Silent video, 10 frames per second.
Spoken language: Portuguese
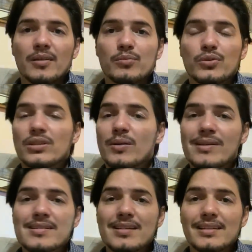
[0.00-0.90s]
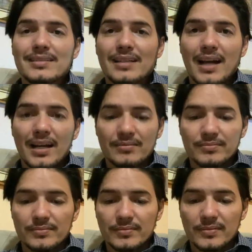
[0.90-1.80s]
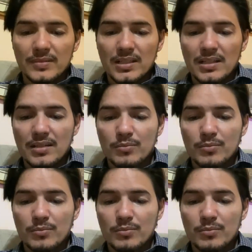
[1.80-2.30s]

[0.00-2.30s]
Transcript: Por não aceitar, né?